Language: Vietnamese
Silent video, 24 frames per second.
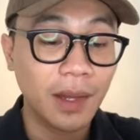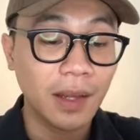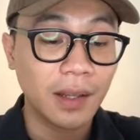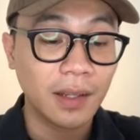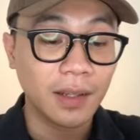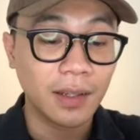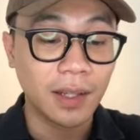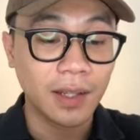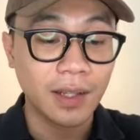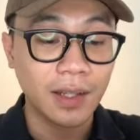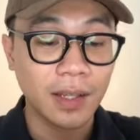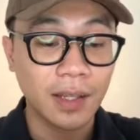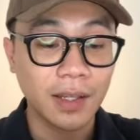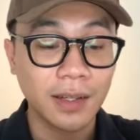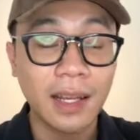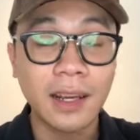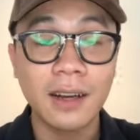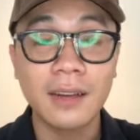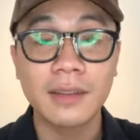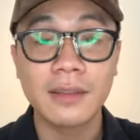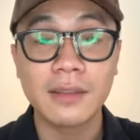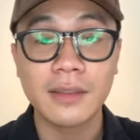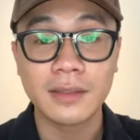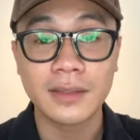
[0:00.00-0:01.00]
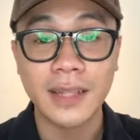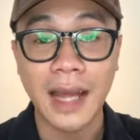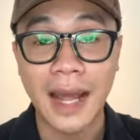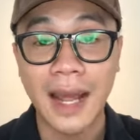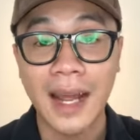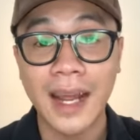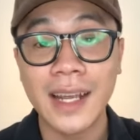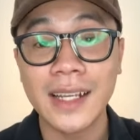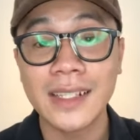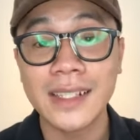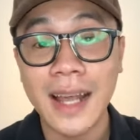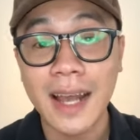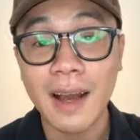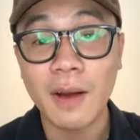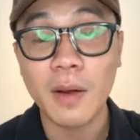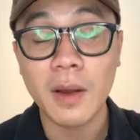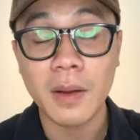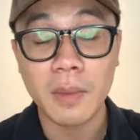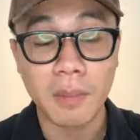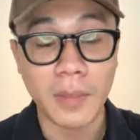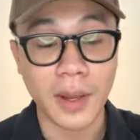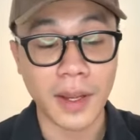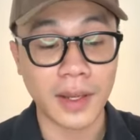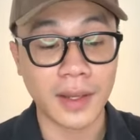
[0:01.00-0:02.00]
thì chắc được tặng hay sao
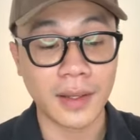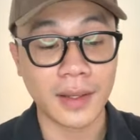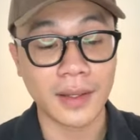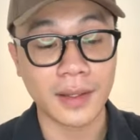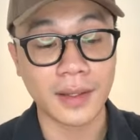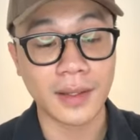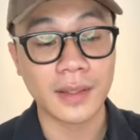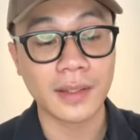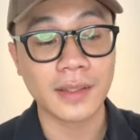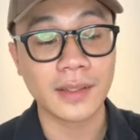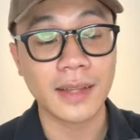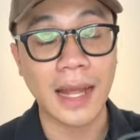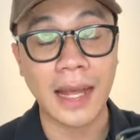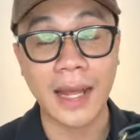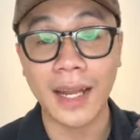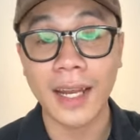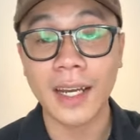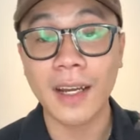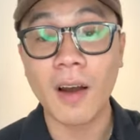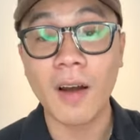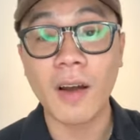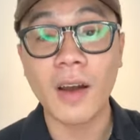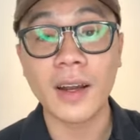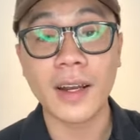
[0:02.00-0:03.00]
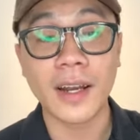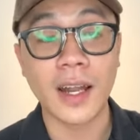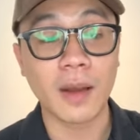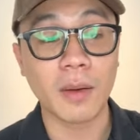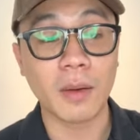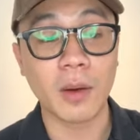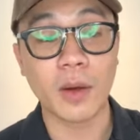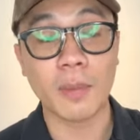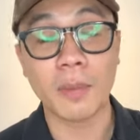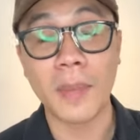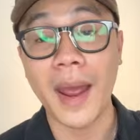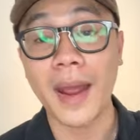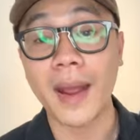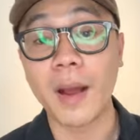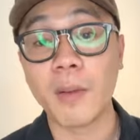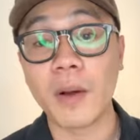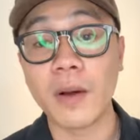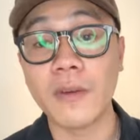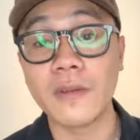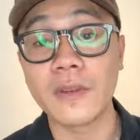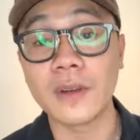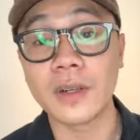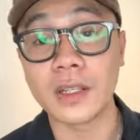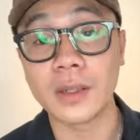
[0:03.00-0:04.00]
á, mà tặng cái nón này là mang không
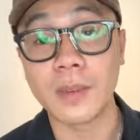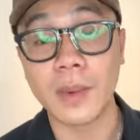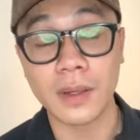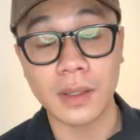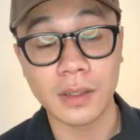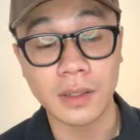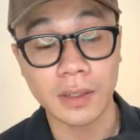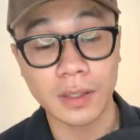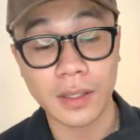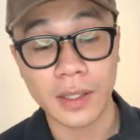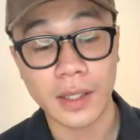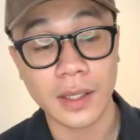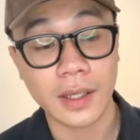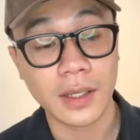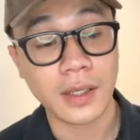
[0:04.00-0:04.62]
có vừa mọi người.